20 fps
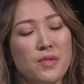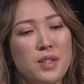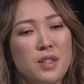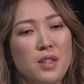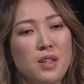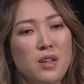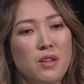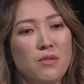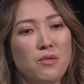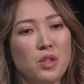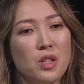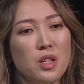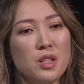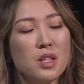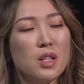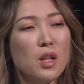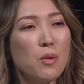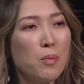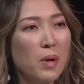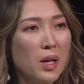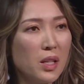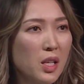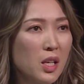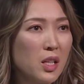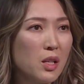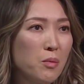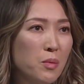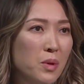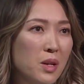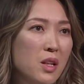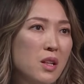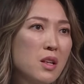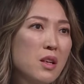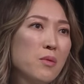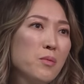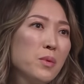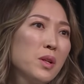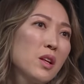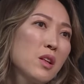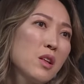все вот эти нападки, это были
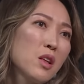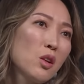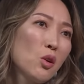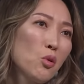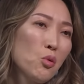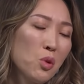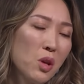именно не на